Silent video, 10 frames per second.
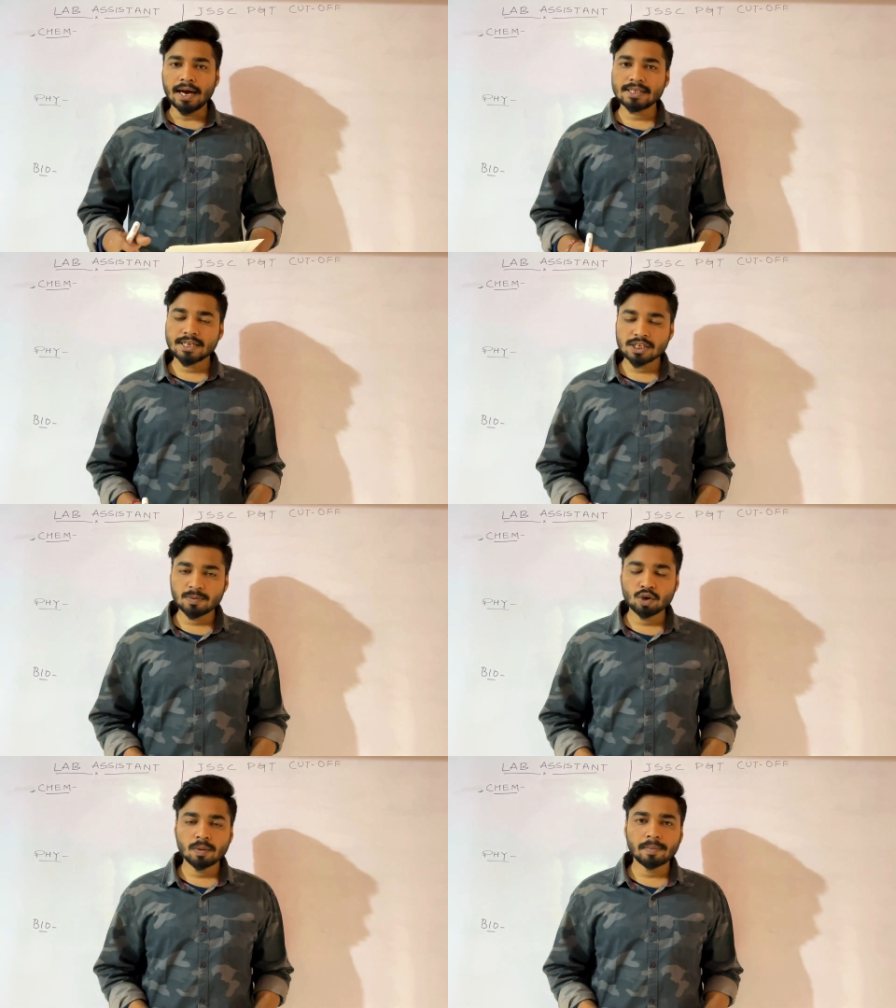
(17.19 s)
आज के इस
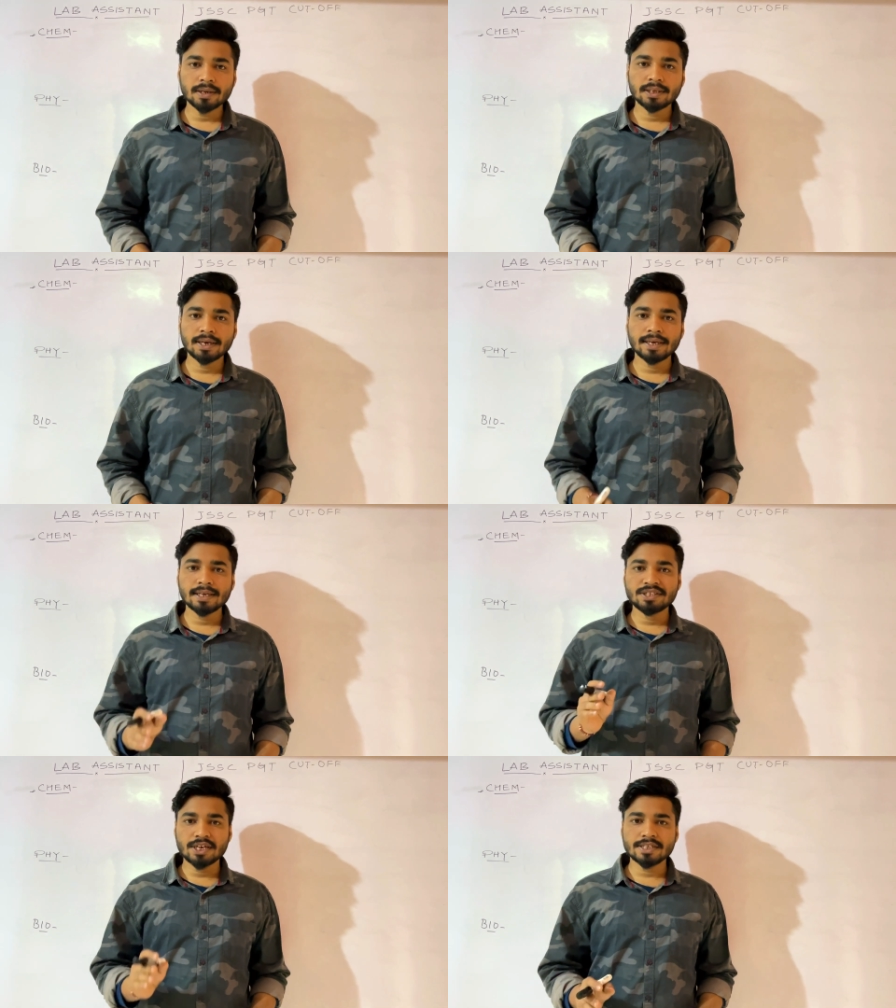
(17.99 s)
वीडियो में बात करेंगे
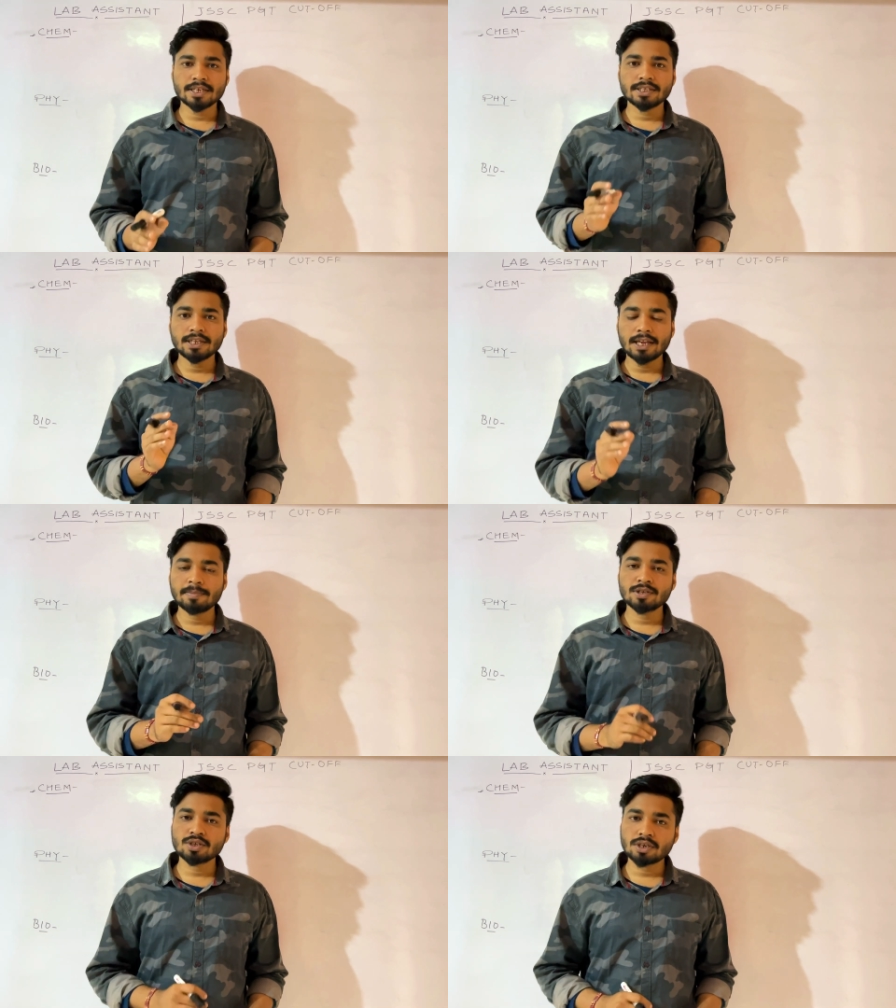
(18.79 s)
जैसे सी लैब
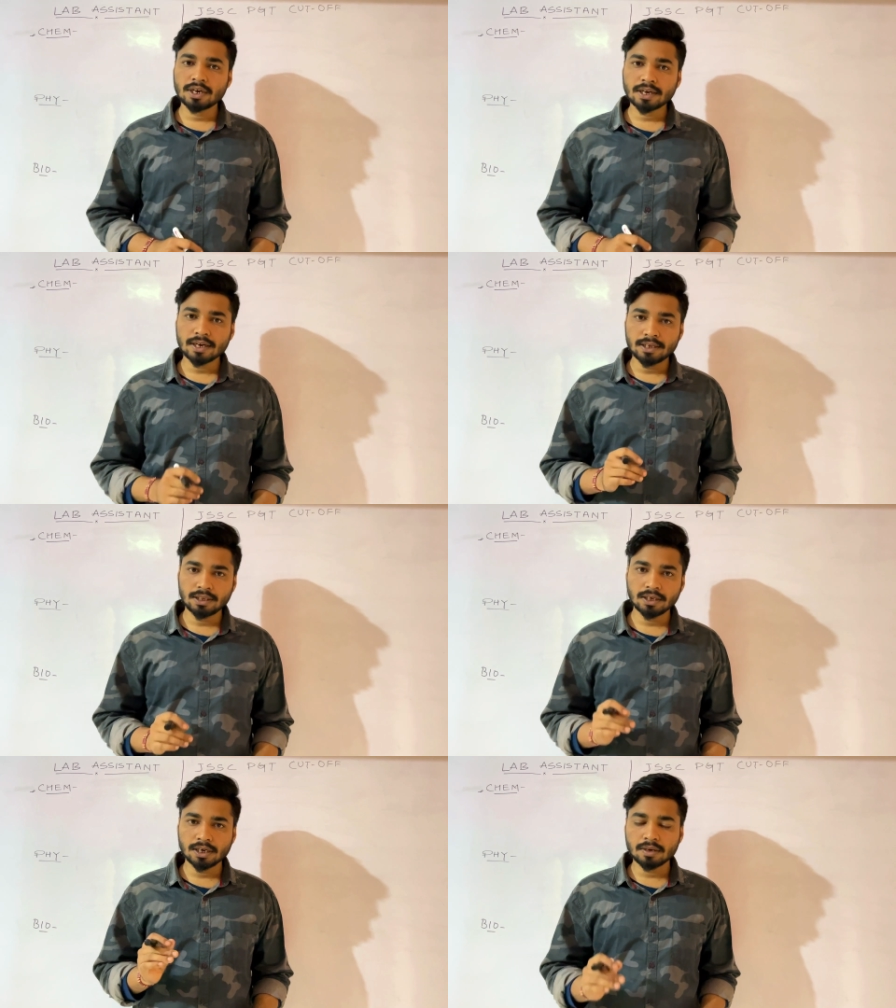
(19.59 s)
असिस्टेंट का
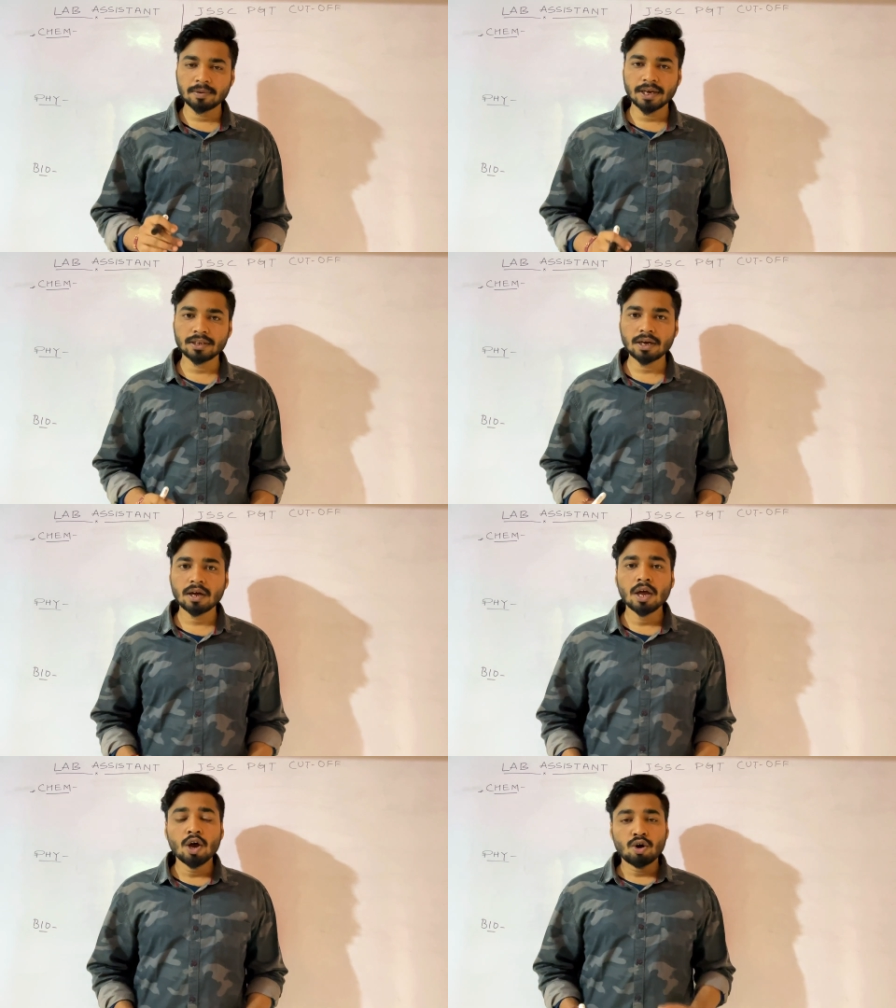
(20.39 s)
कितना कटअप गया था
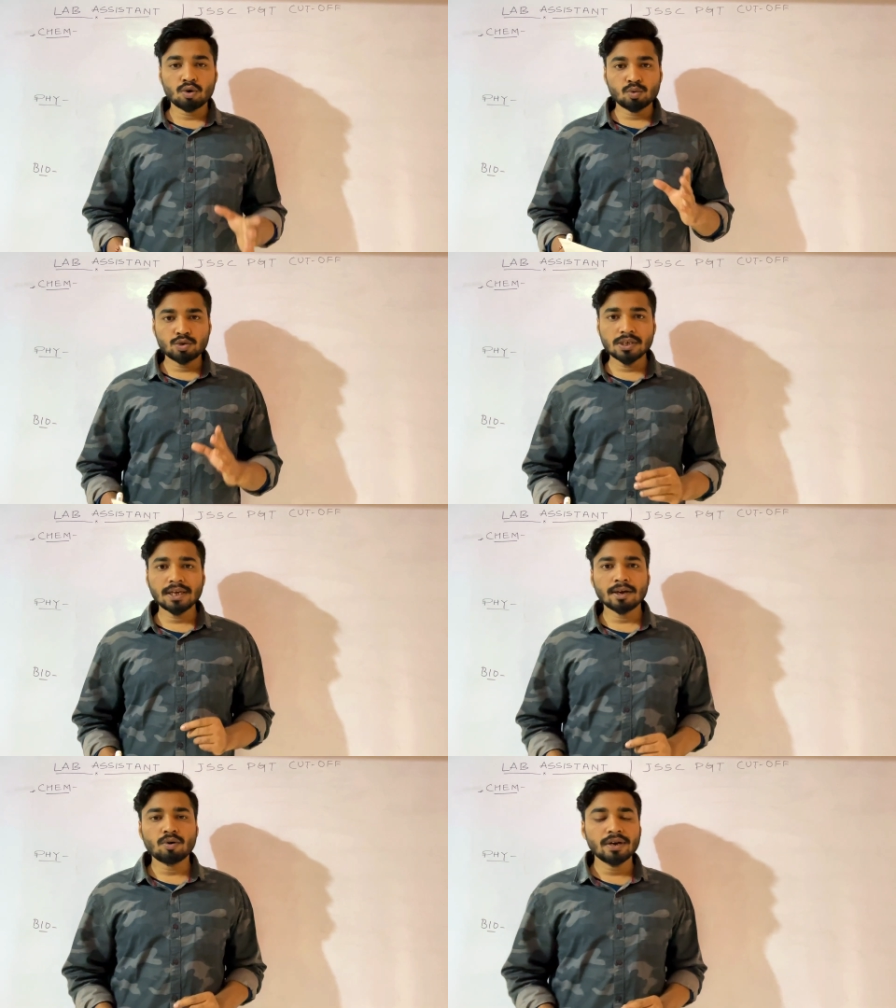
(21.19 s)
और उसी के
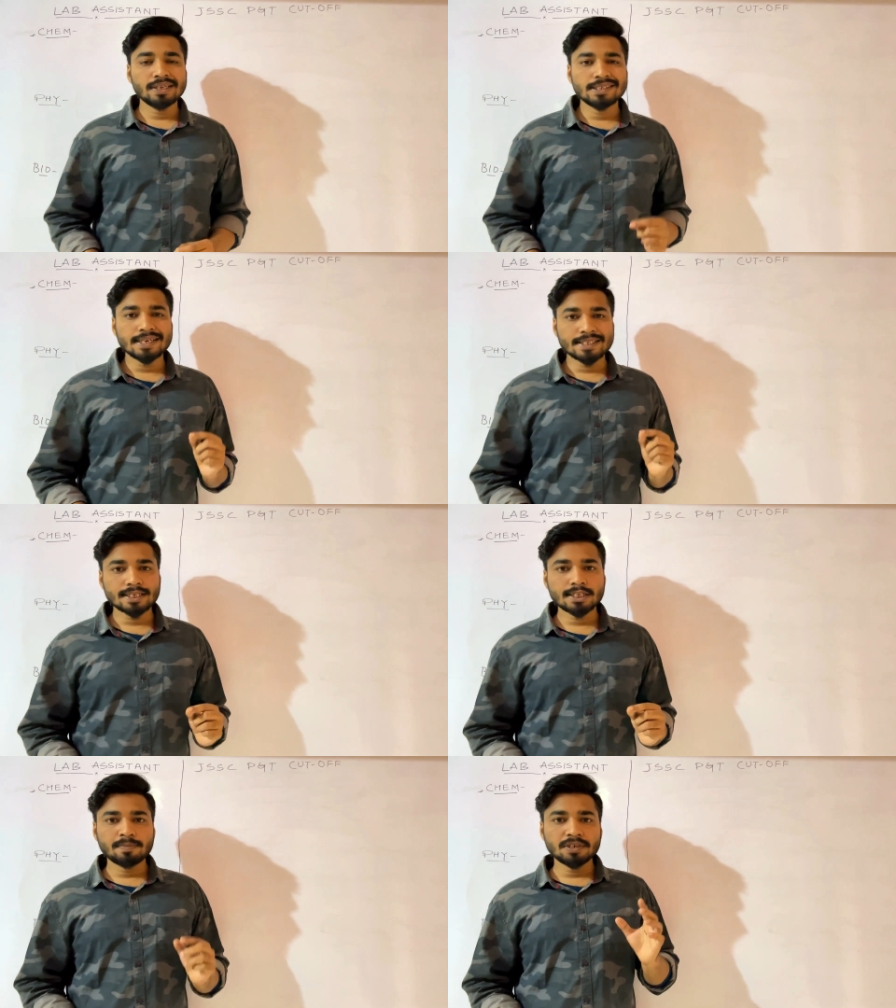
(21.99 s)
अकॉर्डिंग जैसे
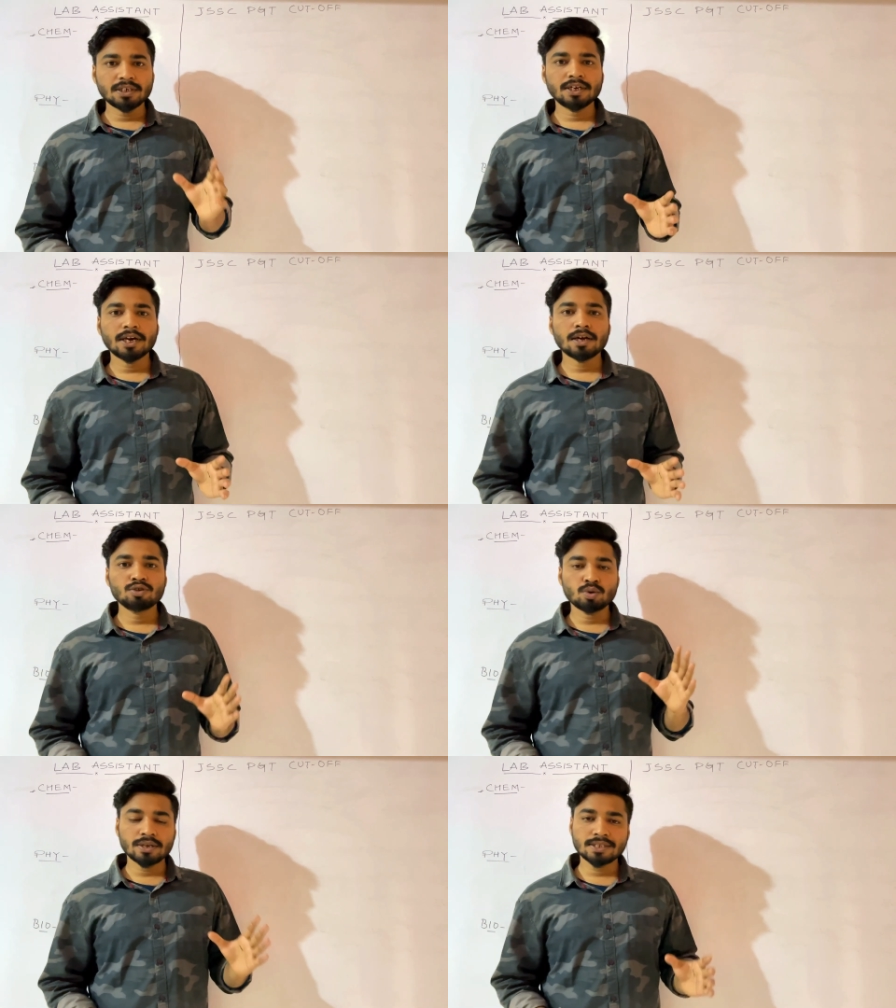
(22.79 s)
सी पीजीटी का
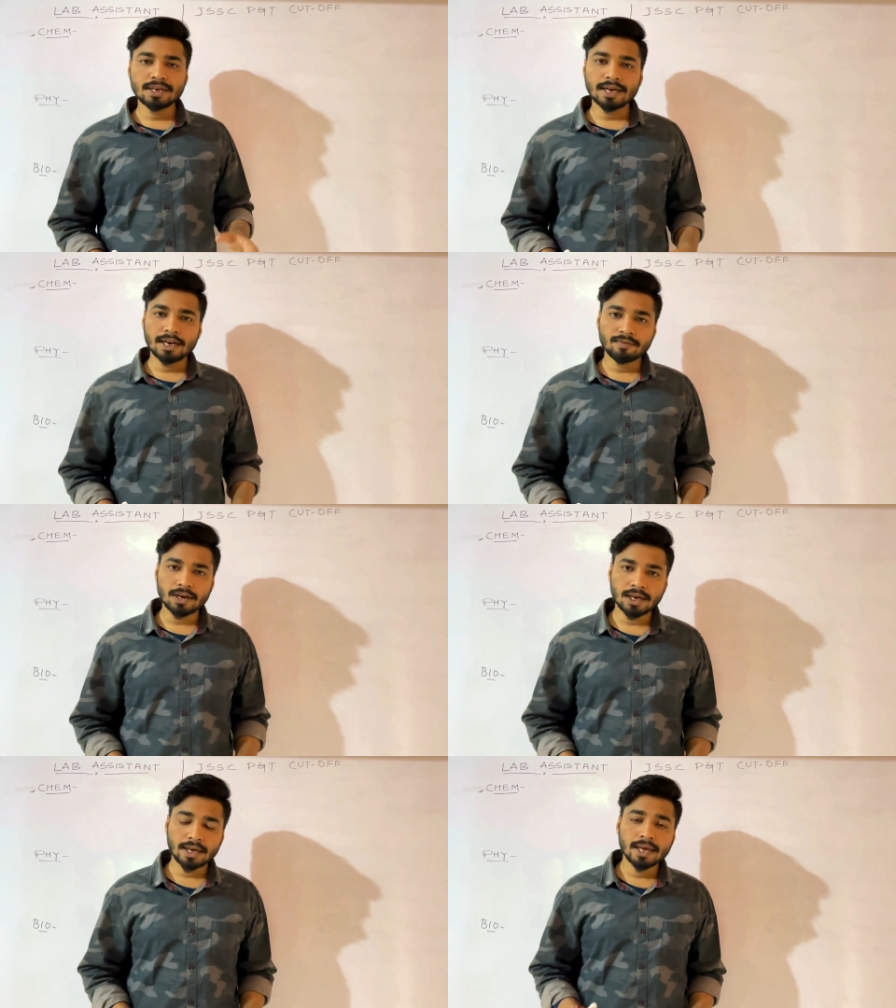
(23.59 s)
जो रिजल्ट आने
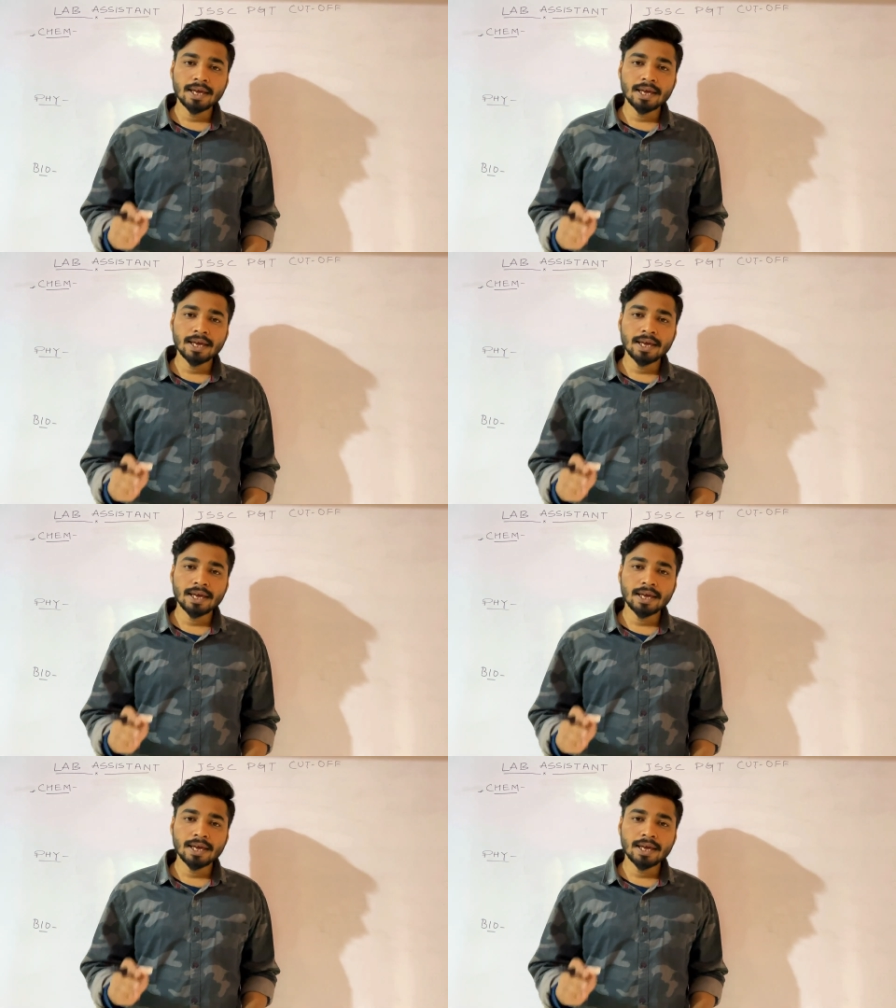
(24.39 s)
वाला है